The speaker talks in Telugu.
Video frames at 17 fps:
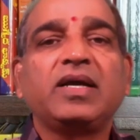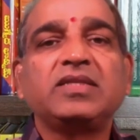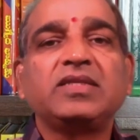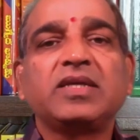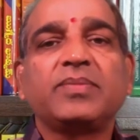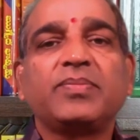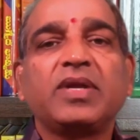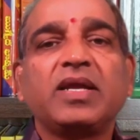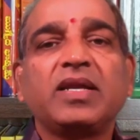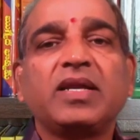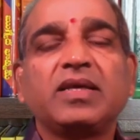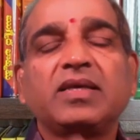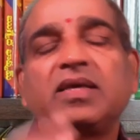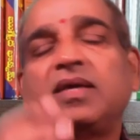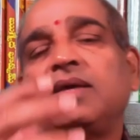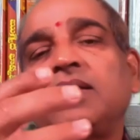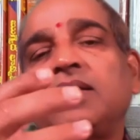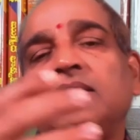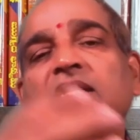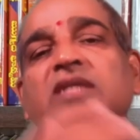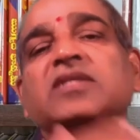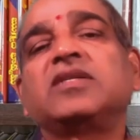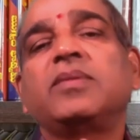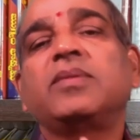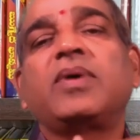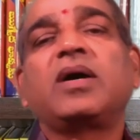అని చెప్పడానికి
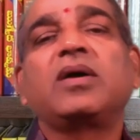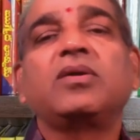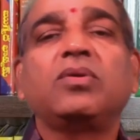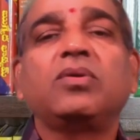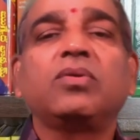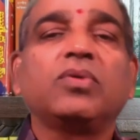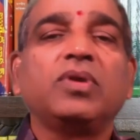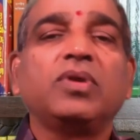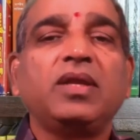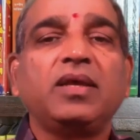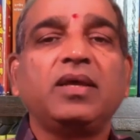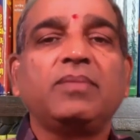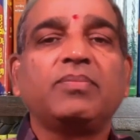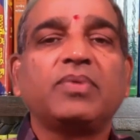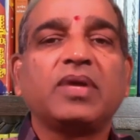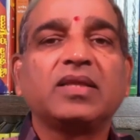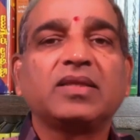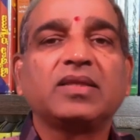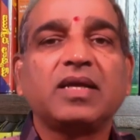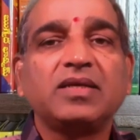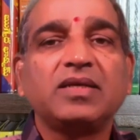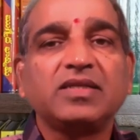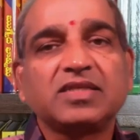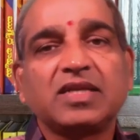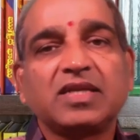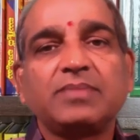దక్షిణ భాగంలో కొన్ని
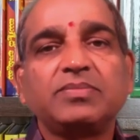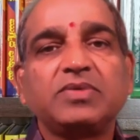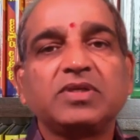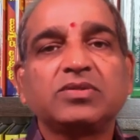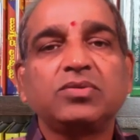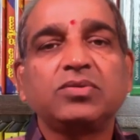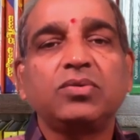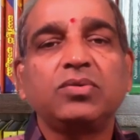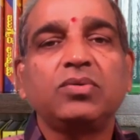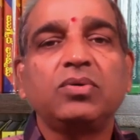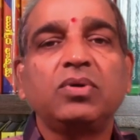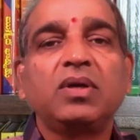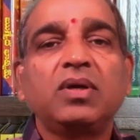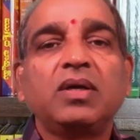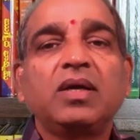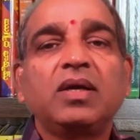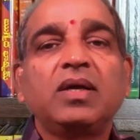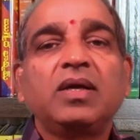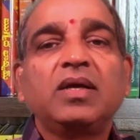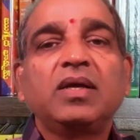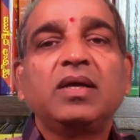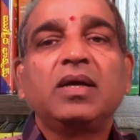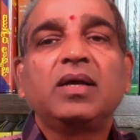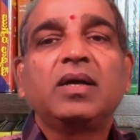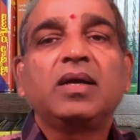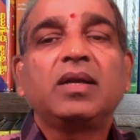ప్రాంతాలు డిస్క్రైబ్ చేస్తూ
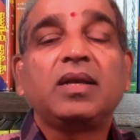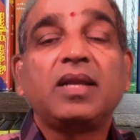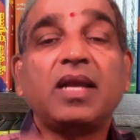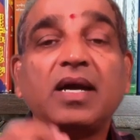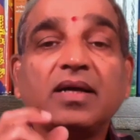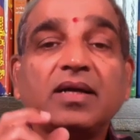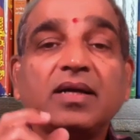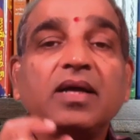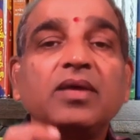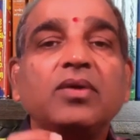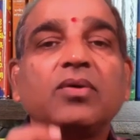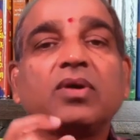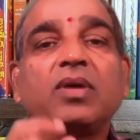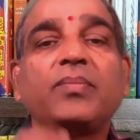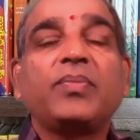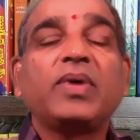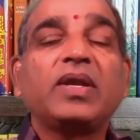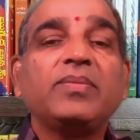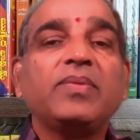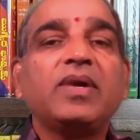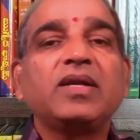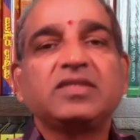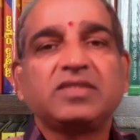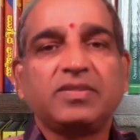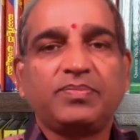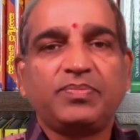లంక యొక్క
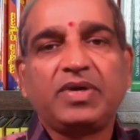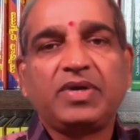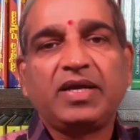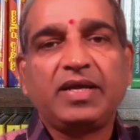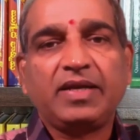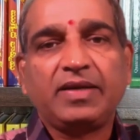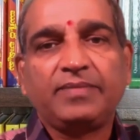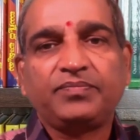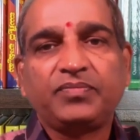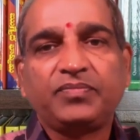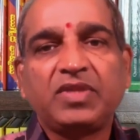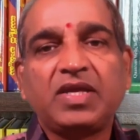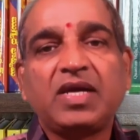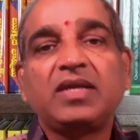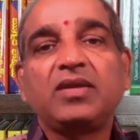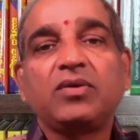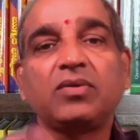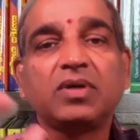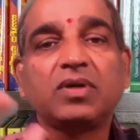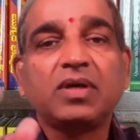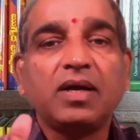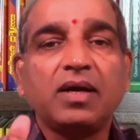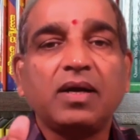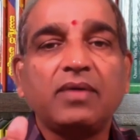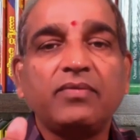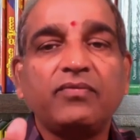పరిమాణం చెప్పాడు ఆయన దాని యొక్క
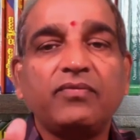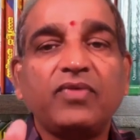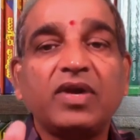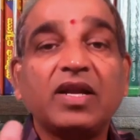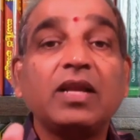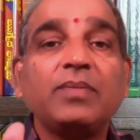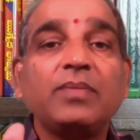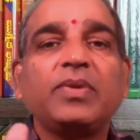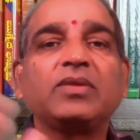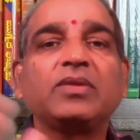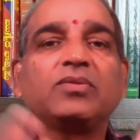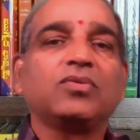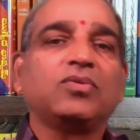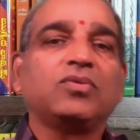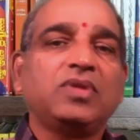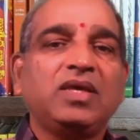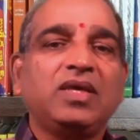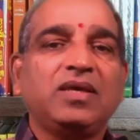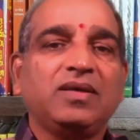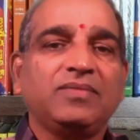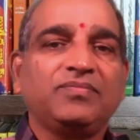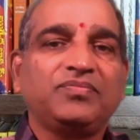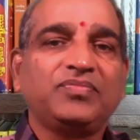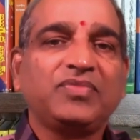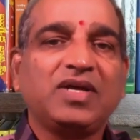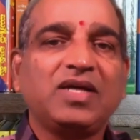వెడల్పు ఎంత ఉంది
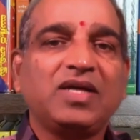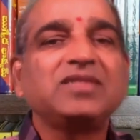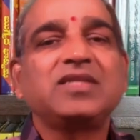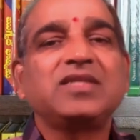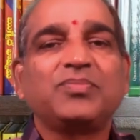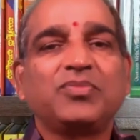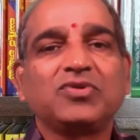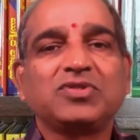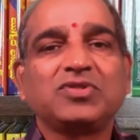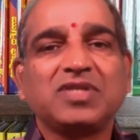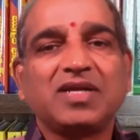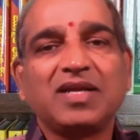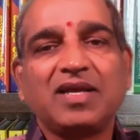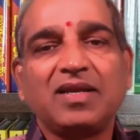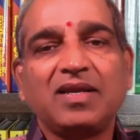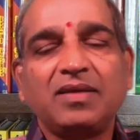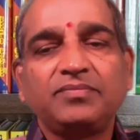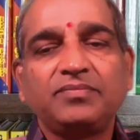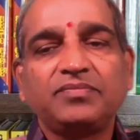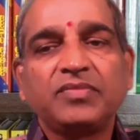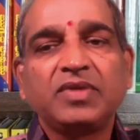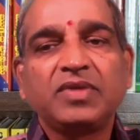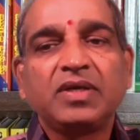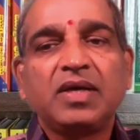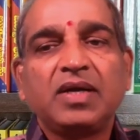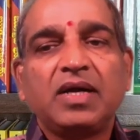అని చెప్పుకొచ్చాడు ఆయన
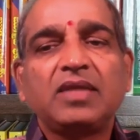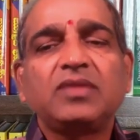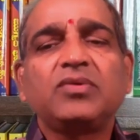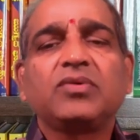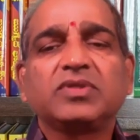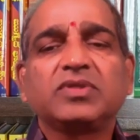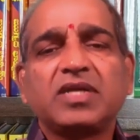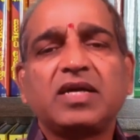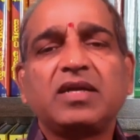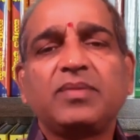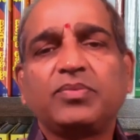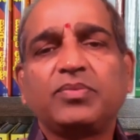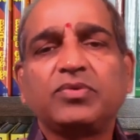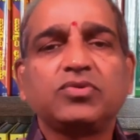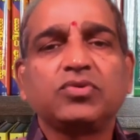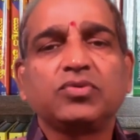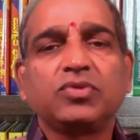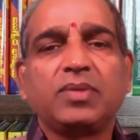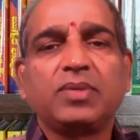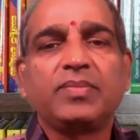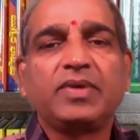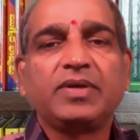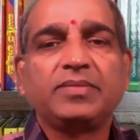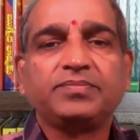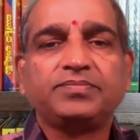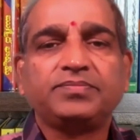అది ఒకసారి ఇప్పుడు చూద్దాం
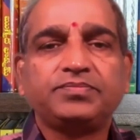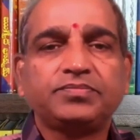మనం